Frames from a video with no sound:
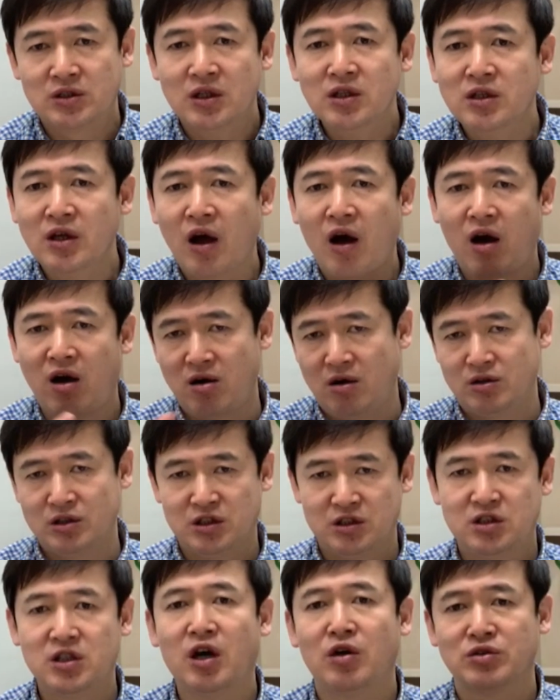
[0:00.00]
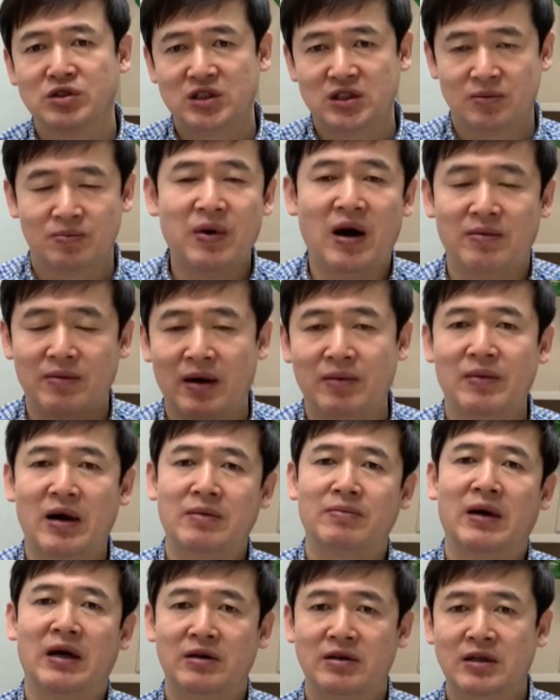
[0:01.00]
真的要好好的孝敬爸爸
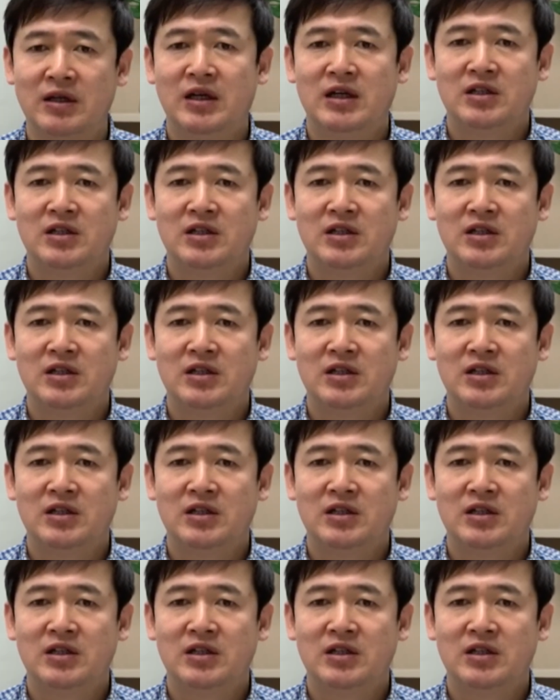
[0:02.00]
妈妈，